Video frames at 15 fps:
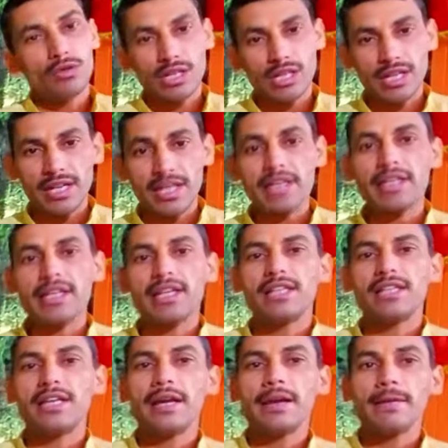करने के
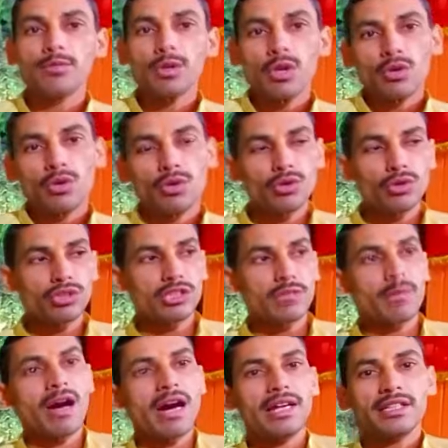लिए उनको
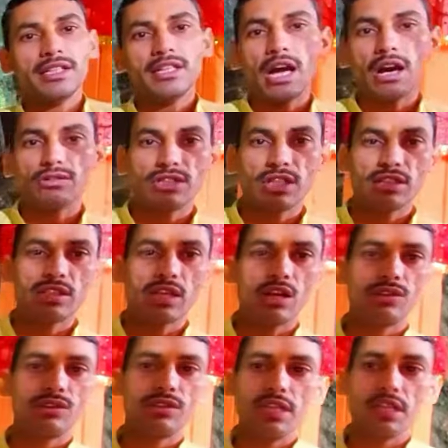समान की आवश्यकता
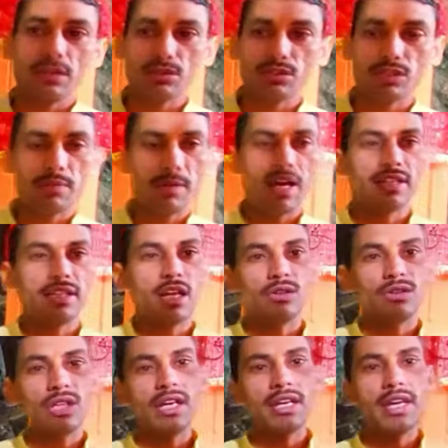होती है वो समान क्या
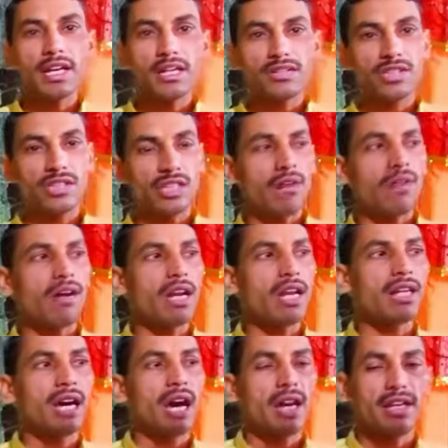होता है एक जटा
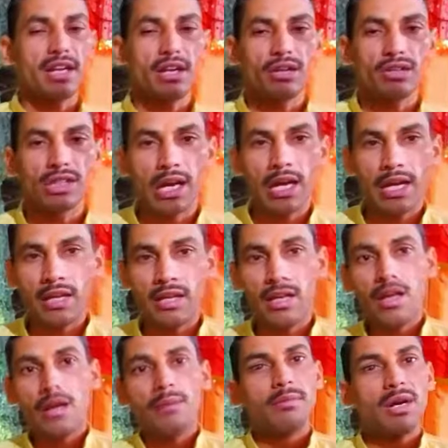वाला नारियल होता है
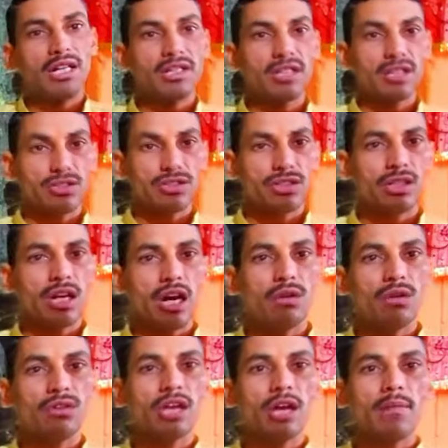माता का श्रृंगार
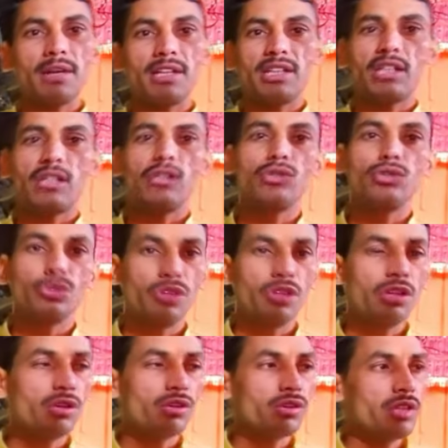होता है माता की
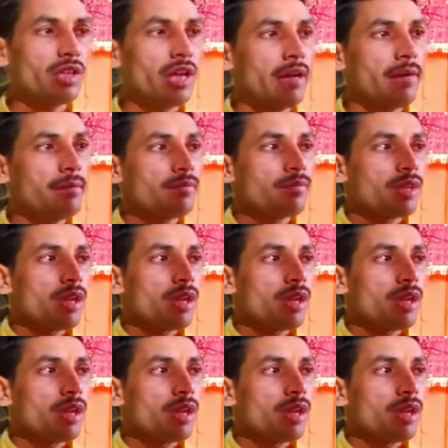चुन्नी होती है